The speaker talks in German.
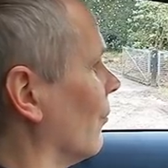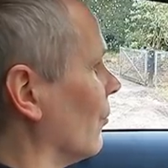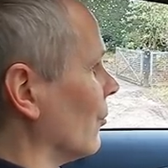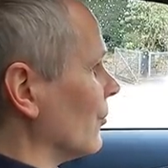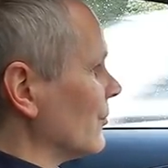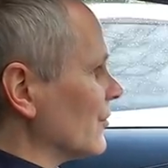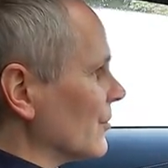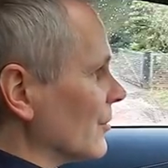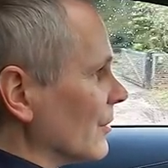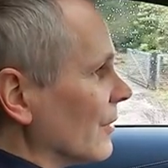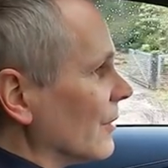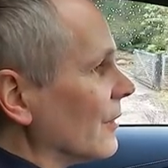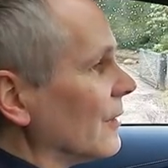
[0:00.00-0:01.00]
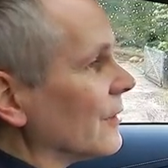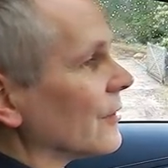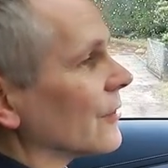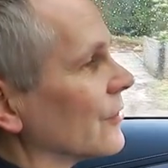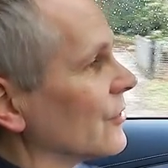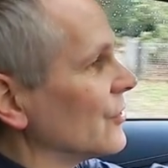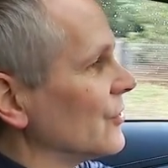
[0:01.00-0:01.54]
Und äh,
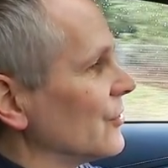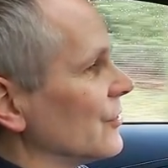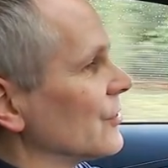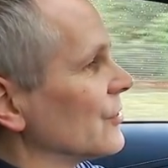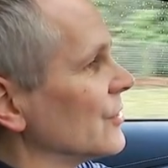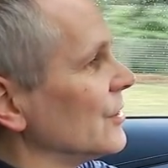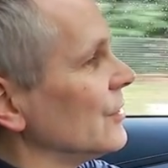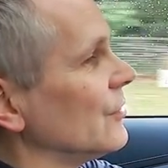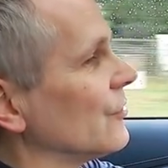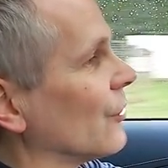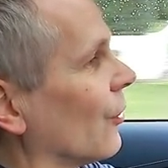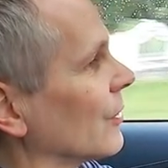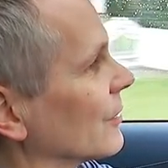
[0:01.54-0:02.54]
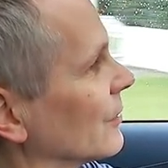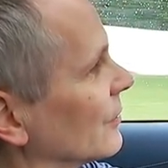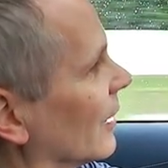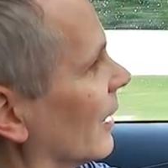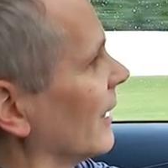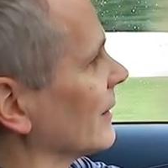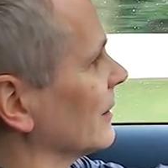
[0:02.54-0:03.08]
die
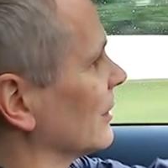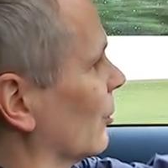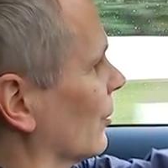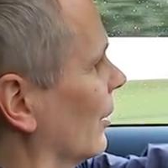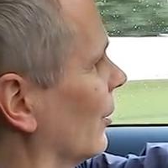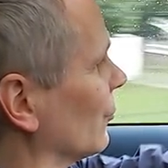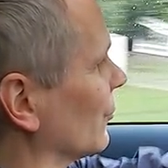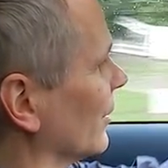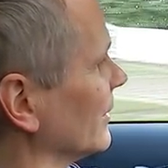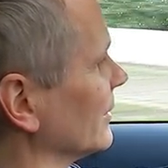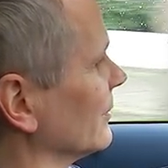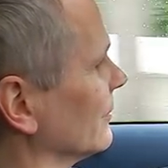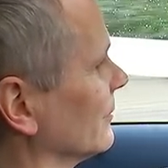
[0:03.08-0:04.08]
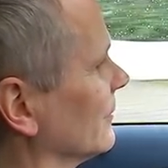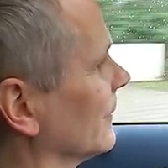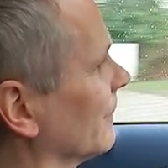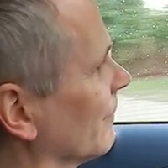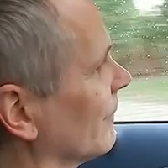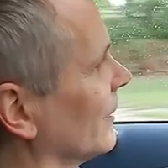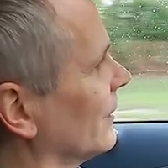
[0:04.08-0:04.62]
sollten ja eigentlich locker ausreichen.
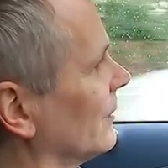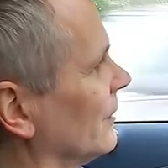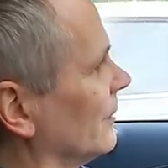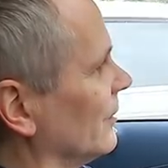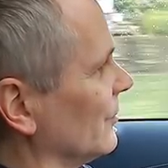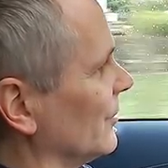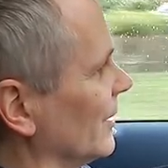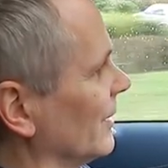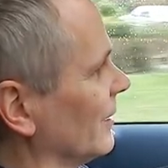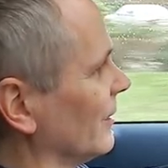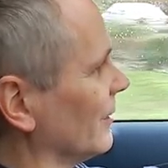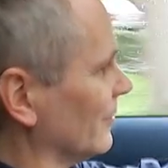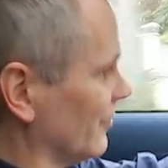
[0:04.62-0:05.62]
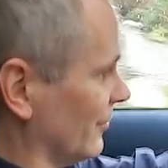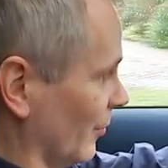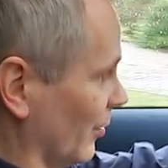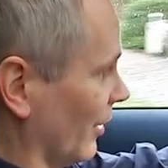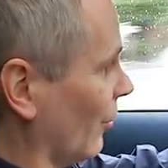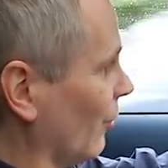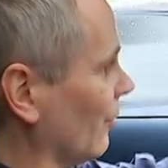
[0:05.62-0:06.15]
Der
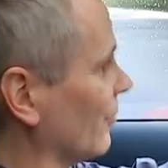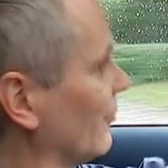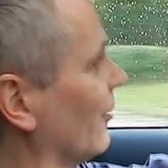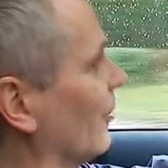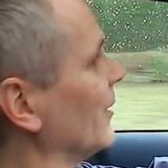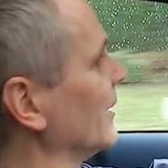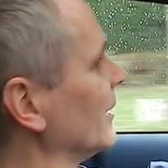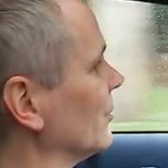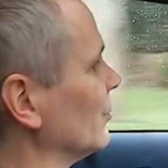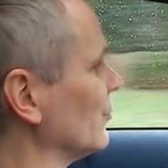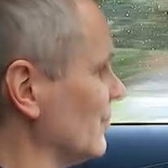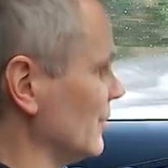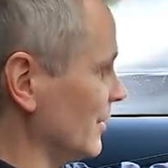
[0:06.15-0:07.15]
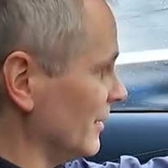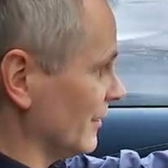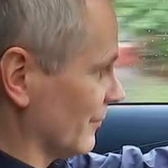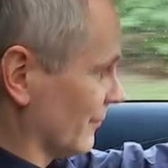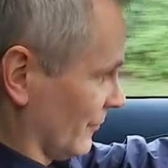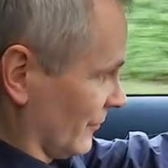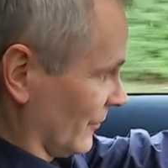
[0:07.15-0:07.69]
Verbrauch vom
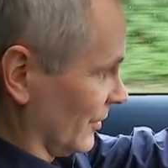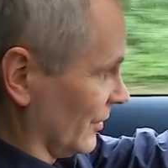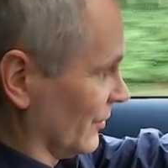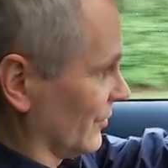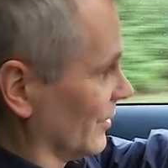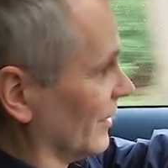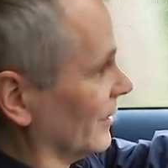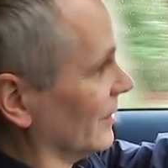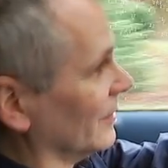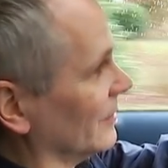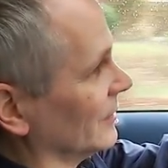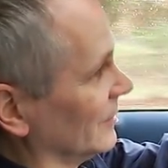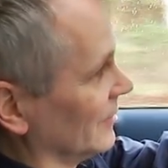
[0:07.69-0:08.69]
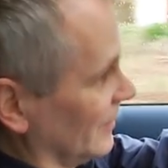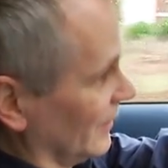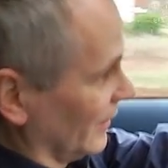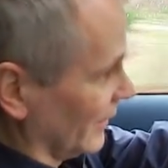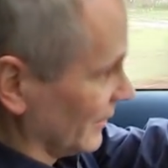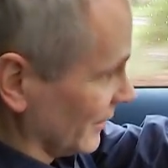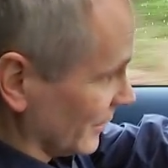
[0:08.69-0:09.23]
EQC ist ja
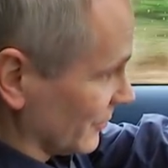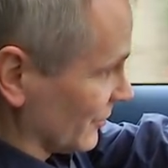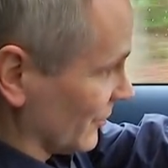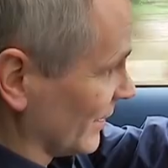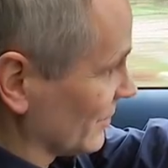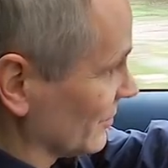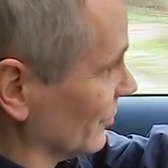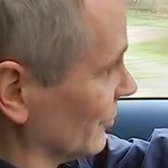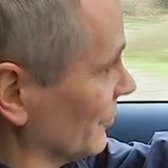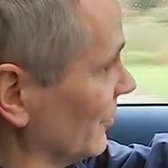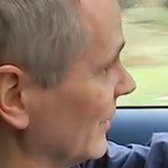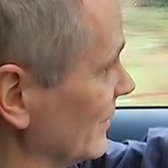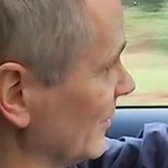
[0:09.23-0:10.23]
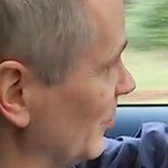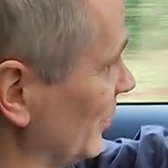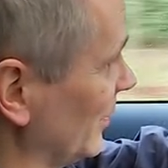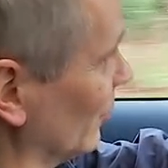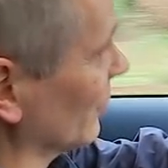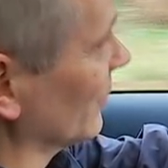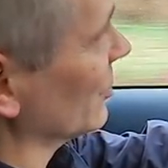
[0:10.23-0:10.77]
NEFZ und WLTP